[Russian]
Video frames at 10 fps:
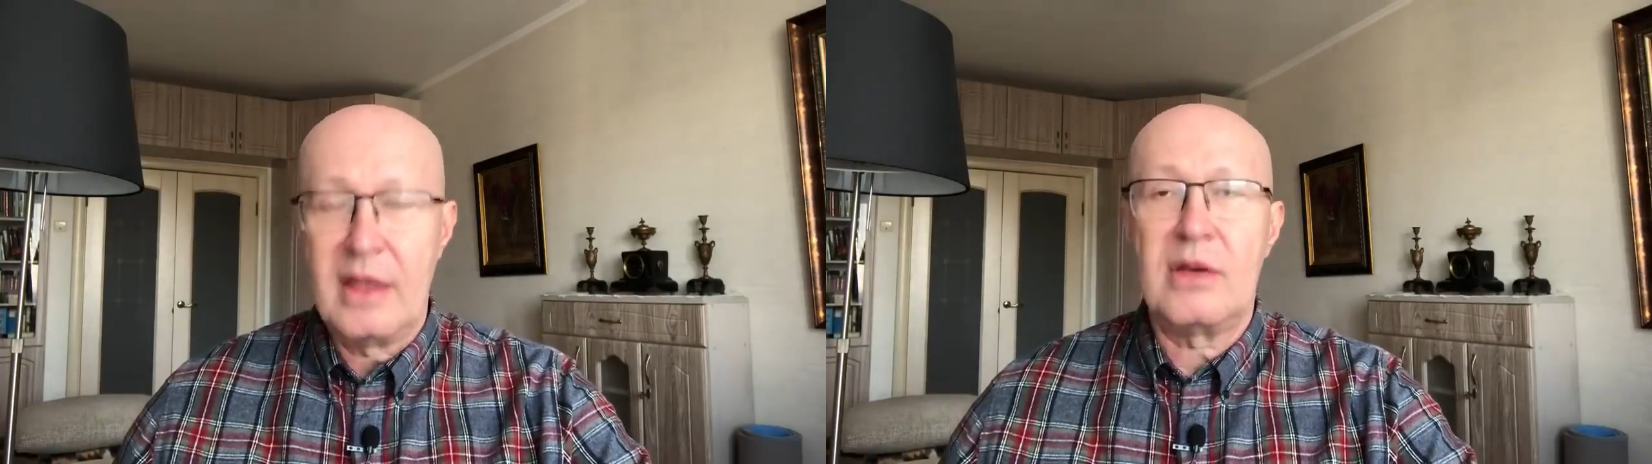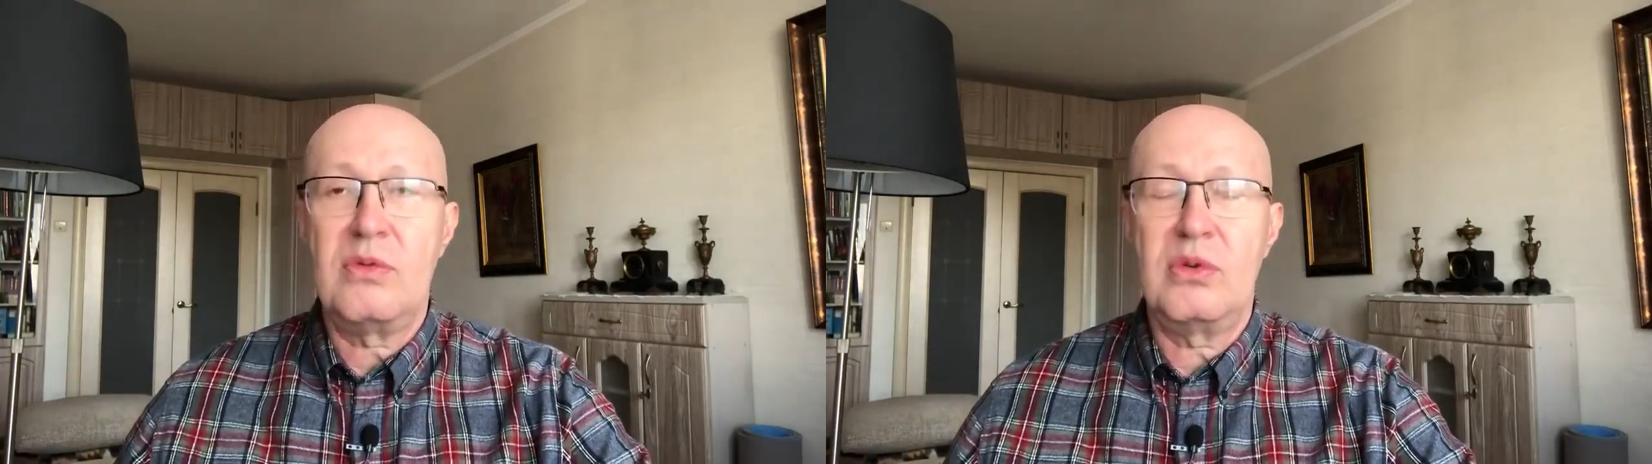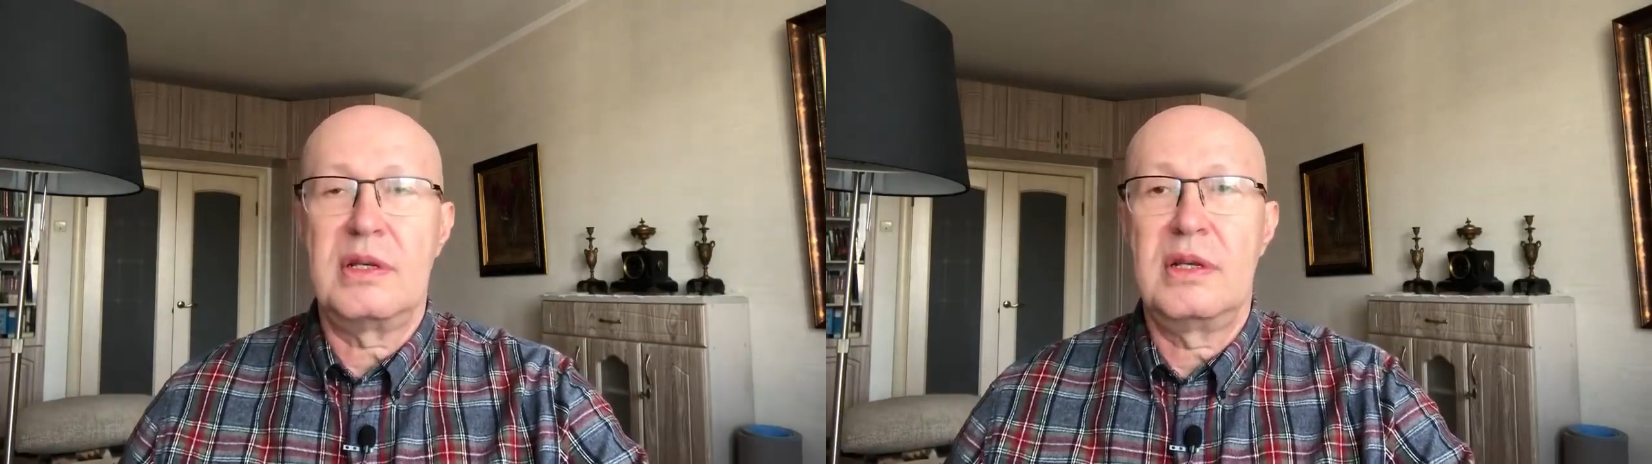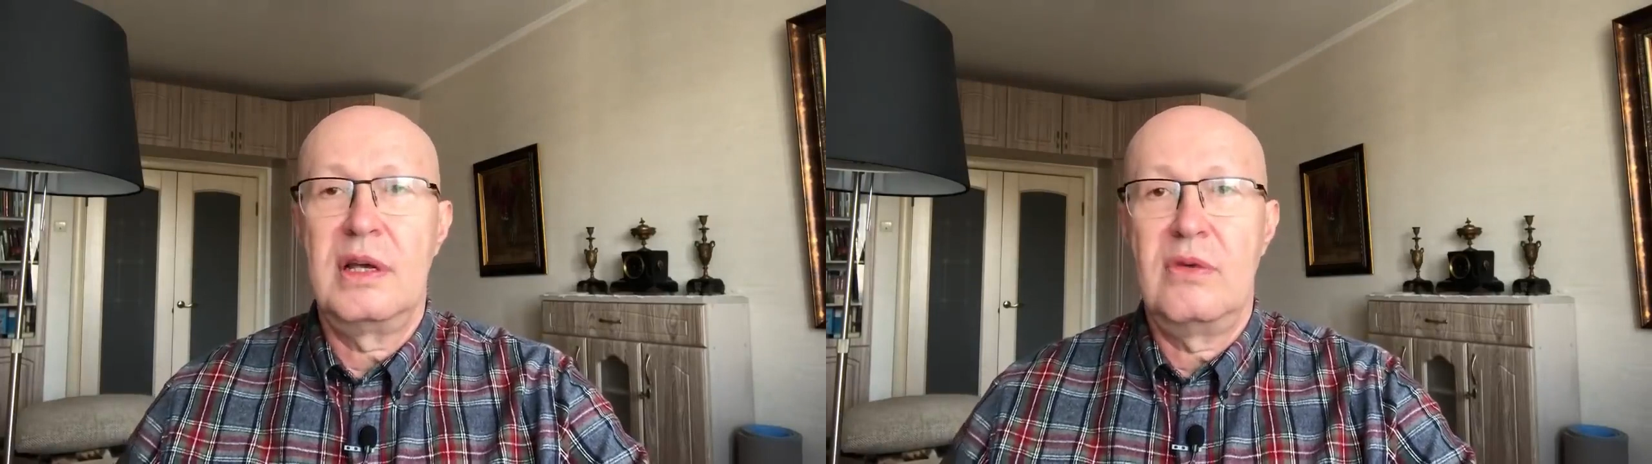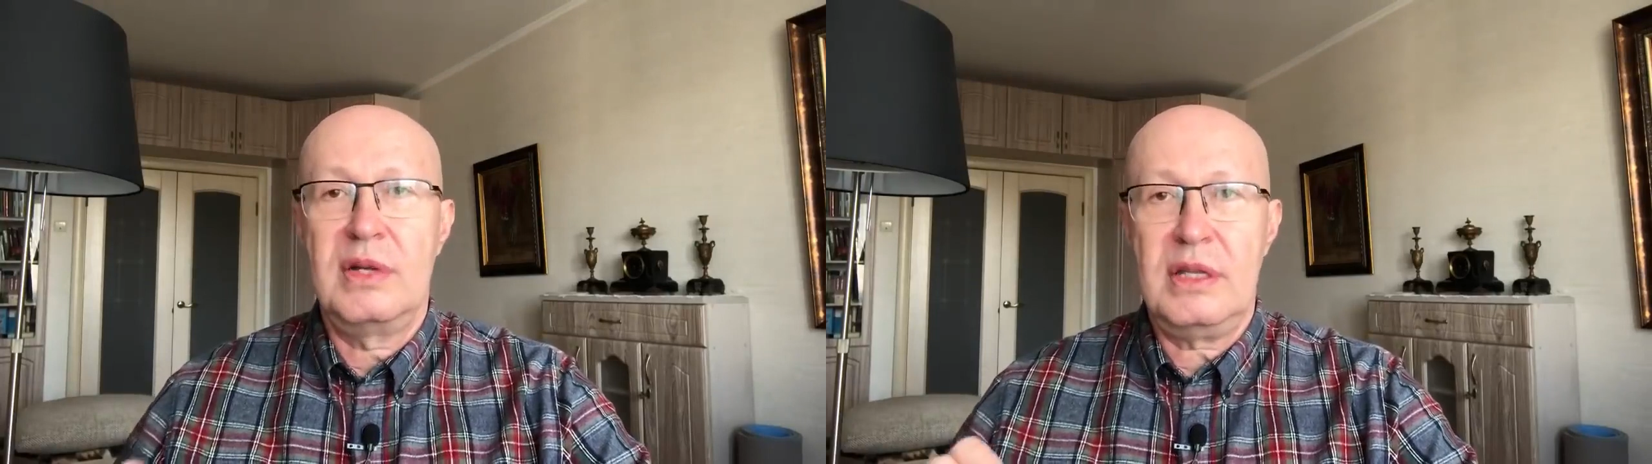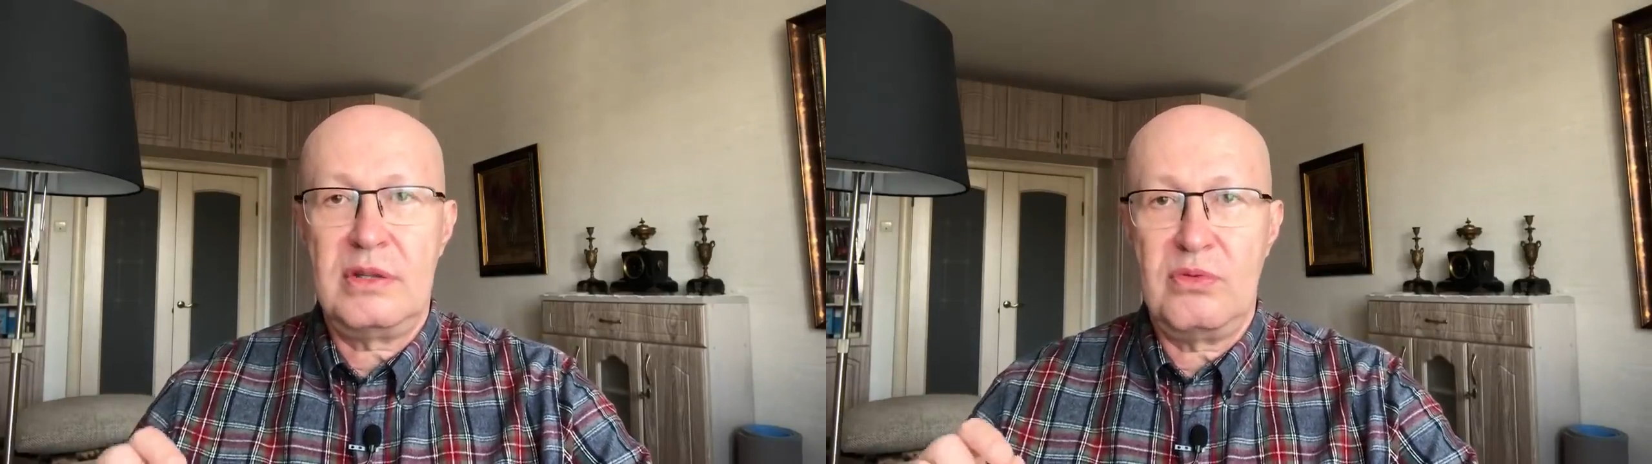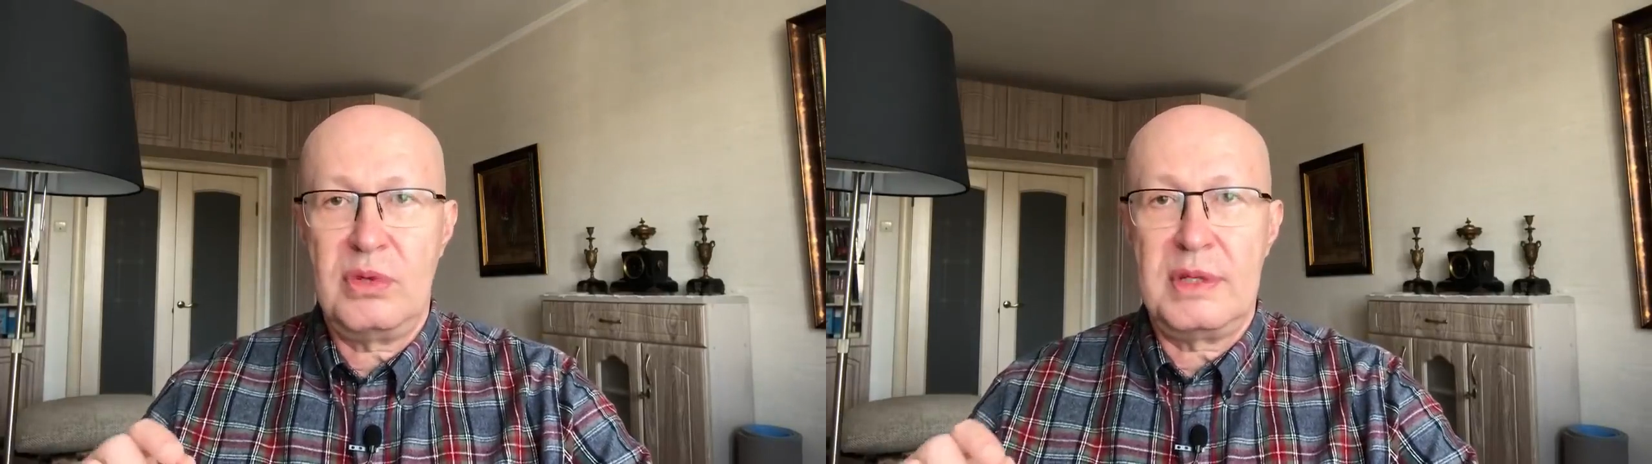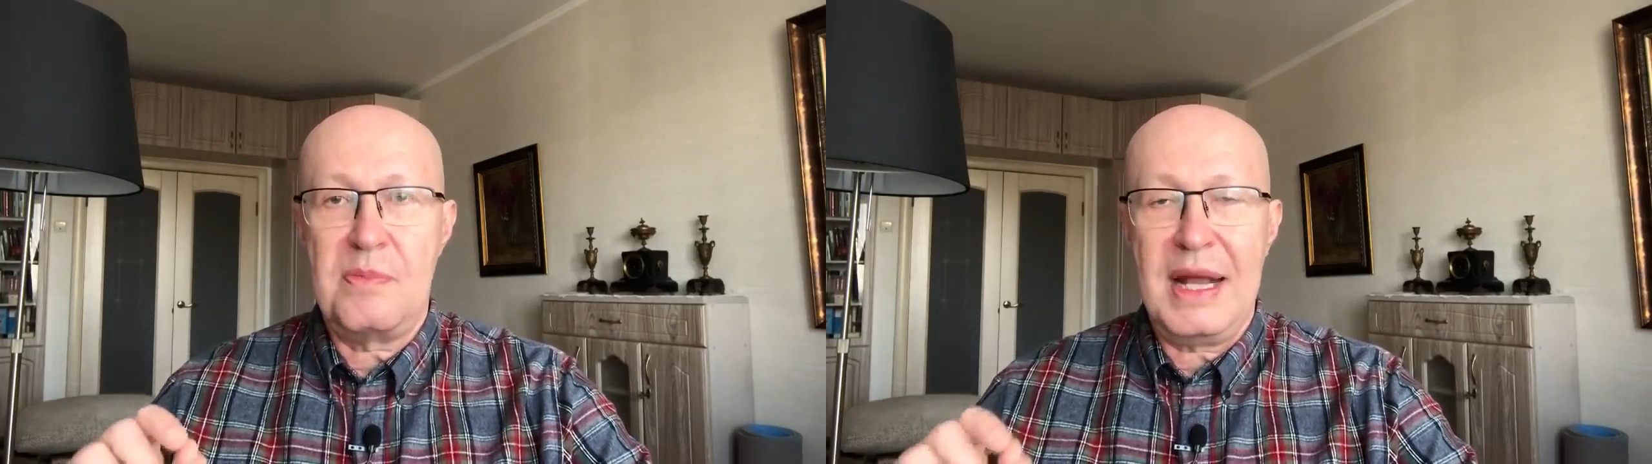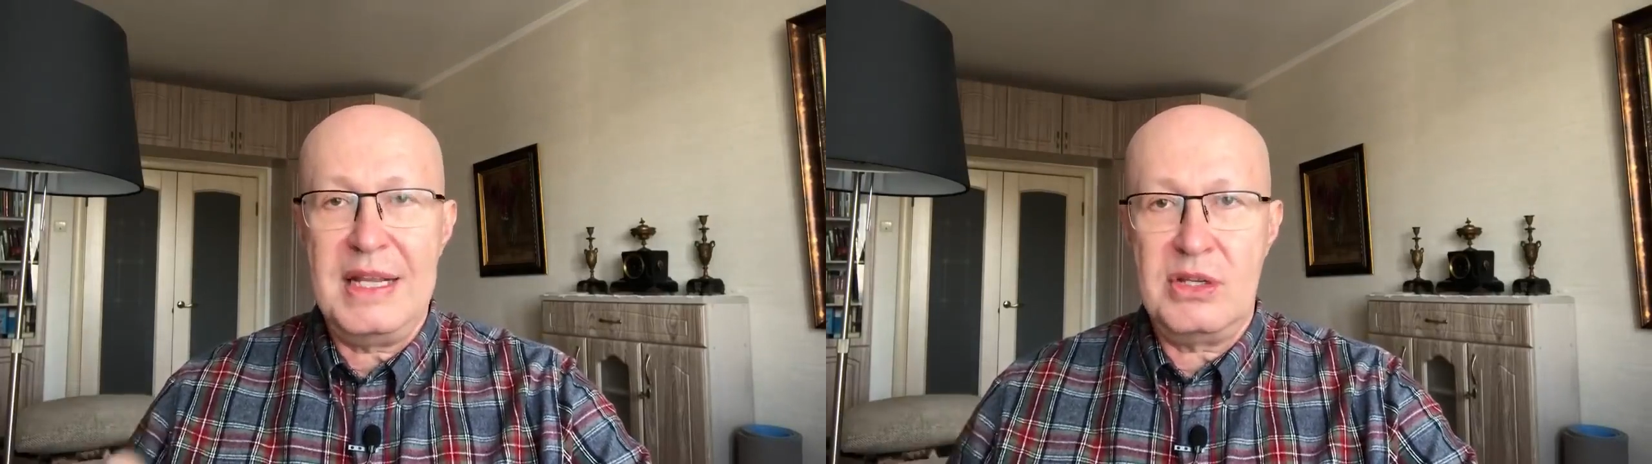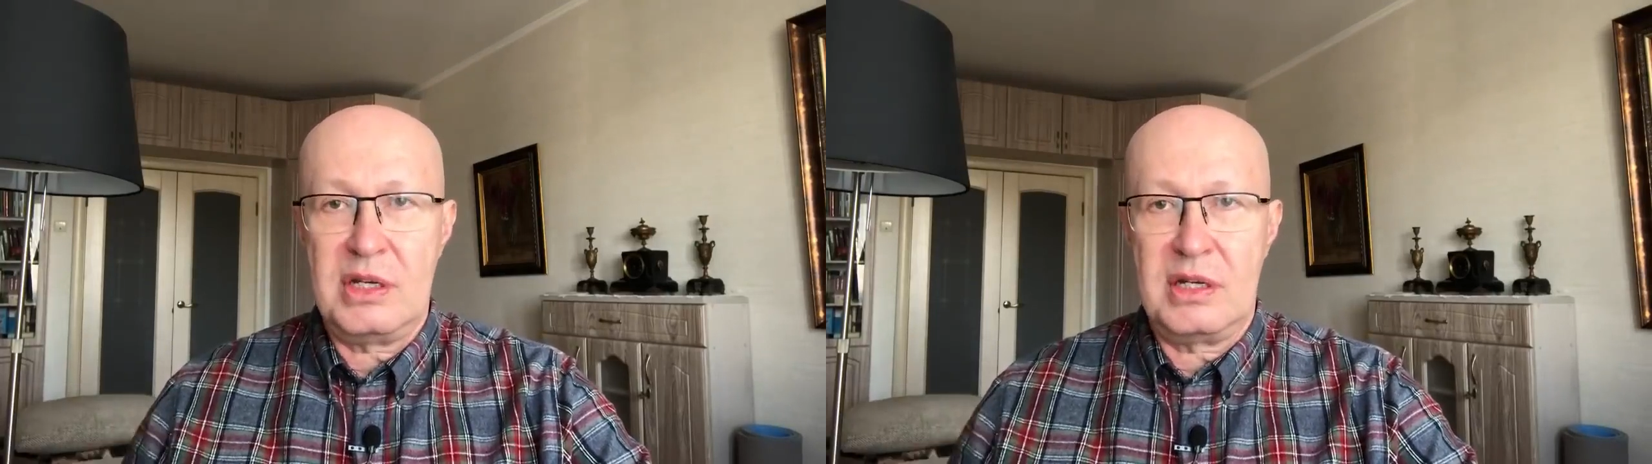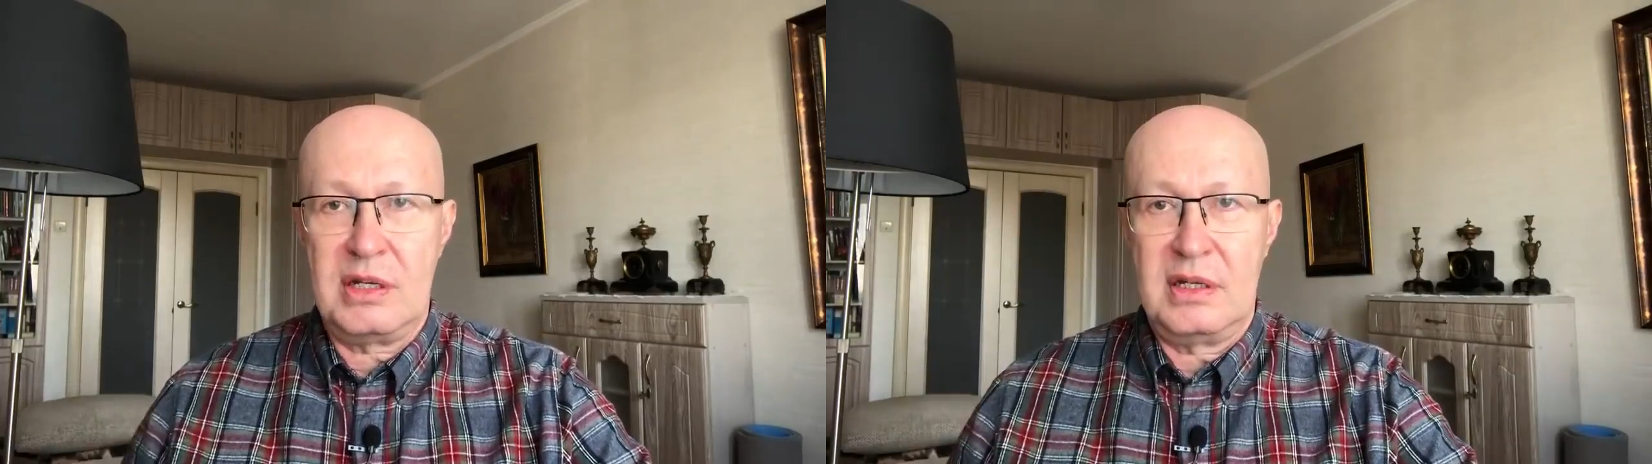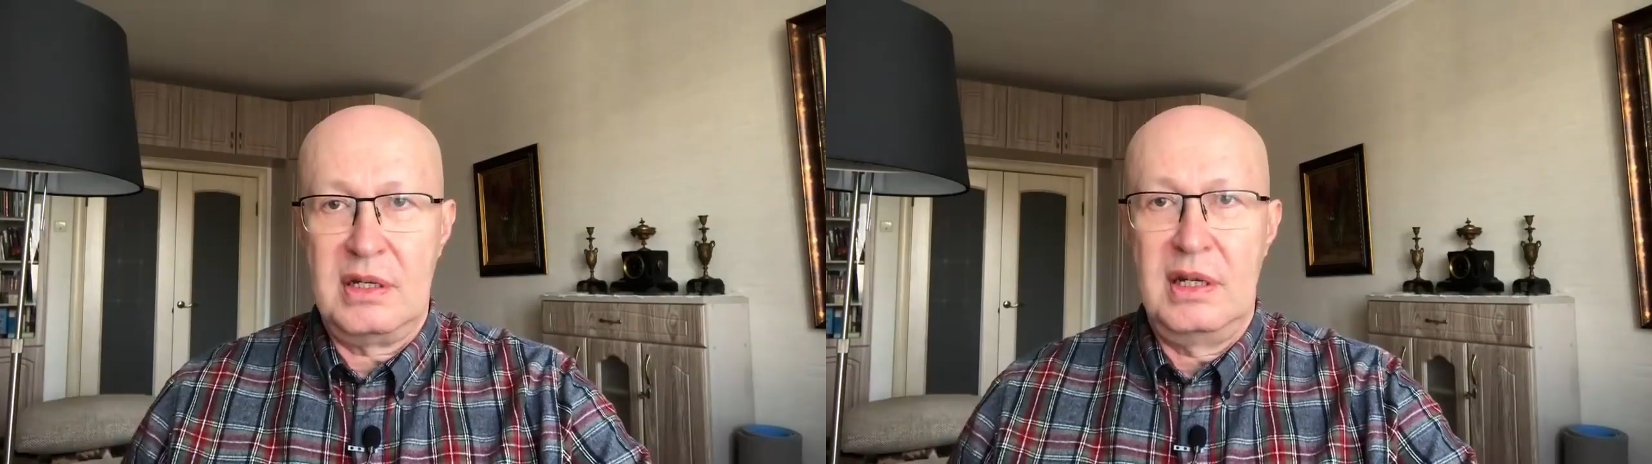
Так вот, вот эта вот политика,